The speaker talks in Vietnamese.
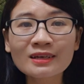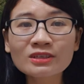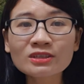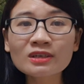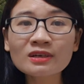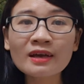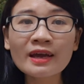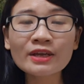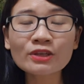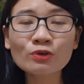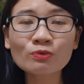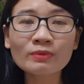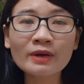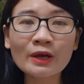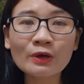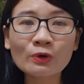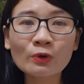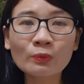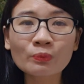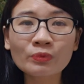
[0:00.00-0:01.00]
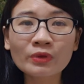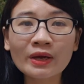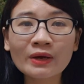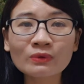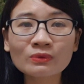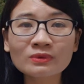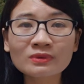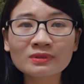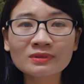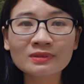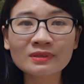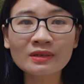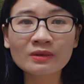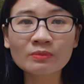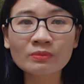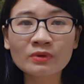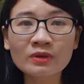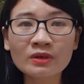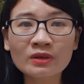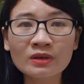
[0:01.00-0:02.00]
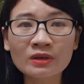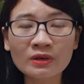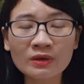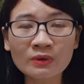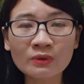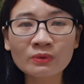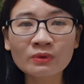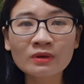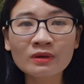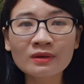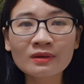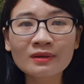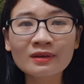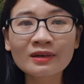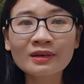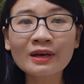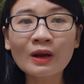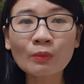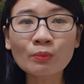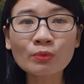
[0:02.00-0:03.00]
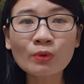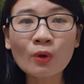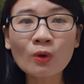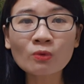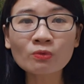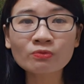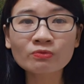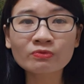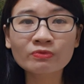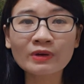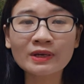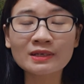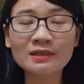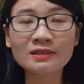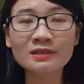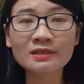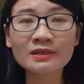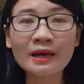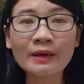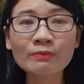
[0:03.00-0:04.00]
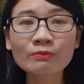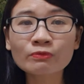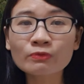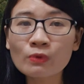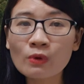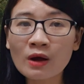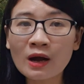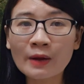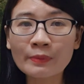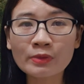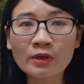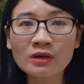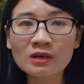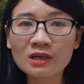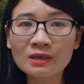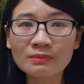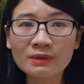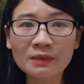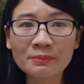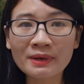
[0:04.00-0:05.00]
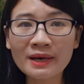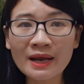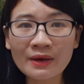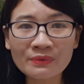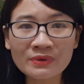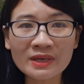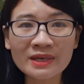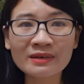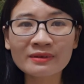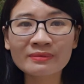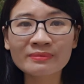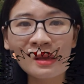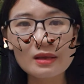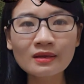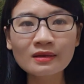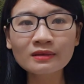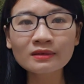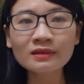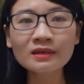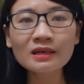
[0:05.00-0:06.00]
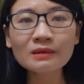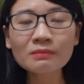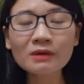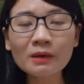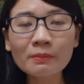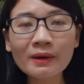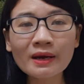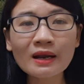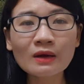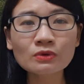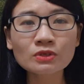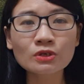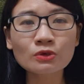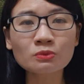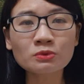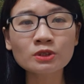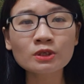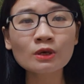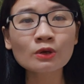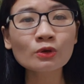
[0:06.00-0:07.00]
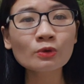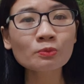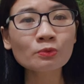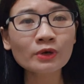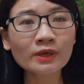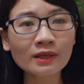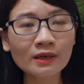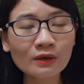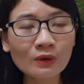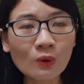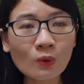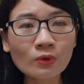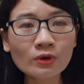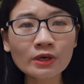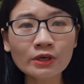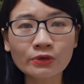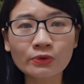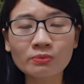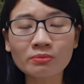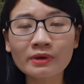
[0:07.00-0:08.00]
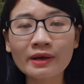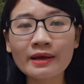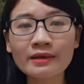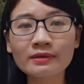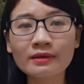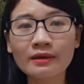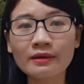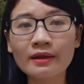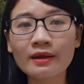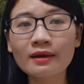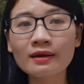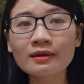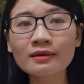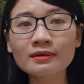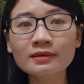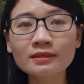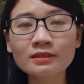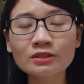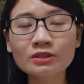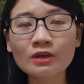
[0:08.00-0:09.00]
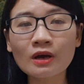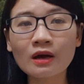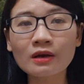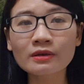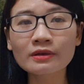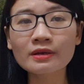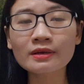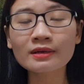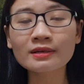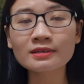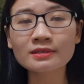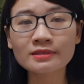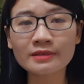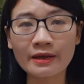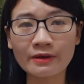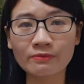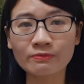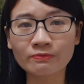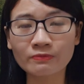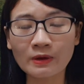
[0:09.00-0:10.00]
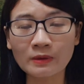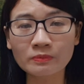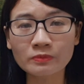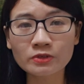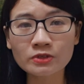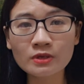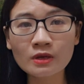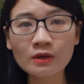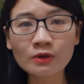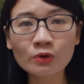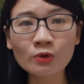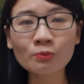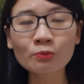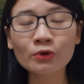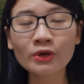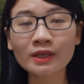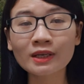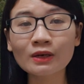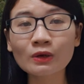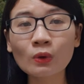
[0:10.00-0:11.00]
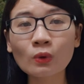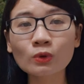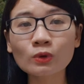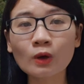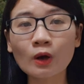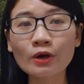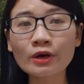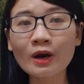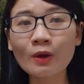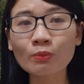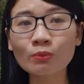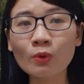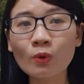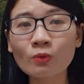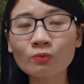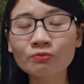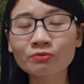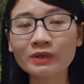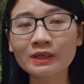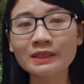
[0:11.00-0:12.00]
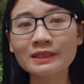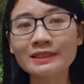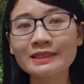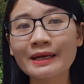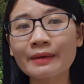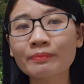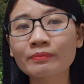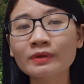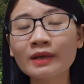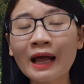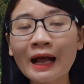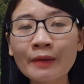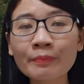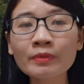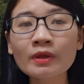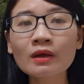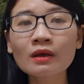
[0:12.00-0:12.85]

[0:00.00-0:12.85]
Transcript: Trước hết chúng ta cùng nhau tìm hiểu nồng độ phần trăm phù hợp cho người mới bắt đầu nhé. Khi mới bắt đầu sử dụng serum retinol thì chúng ta chỉ nên lựa chọn những cái sản phẩm serum retinol có nồng độ phần trăm thấp